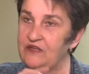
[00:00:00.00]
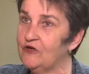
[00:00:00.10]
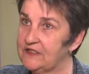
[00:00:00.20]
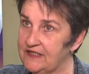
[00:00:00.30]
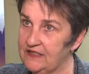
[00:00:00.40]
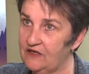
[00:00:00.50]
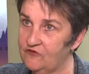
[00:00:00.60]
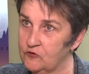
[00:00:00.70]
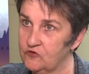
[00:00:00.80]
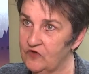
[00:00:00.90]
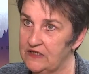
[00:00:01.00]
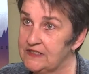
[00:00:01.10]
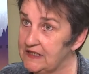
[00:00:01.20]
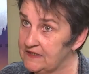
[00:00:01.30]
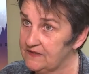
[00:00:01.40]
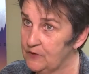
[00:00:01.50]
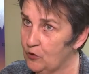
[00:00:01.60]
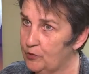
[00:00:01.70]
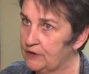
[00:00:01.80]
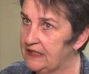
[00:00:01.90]
bénévole Saint-Alphonse-Nouvelle,
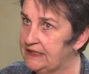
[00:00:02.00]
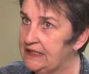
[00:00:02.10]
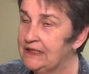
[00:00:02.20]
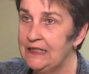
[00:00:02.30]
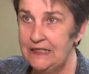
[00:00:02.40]
Saint-Siméon-Port-Daniel,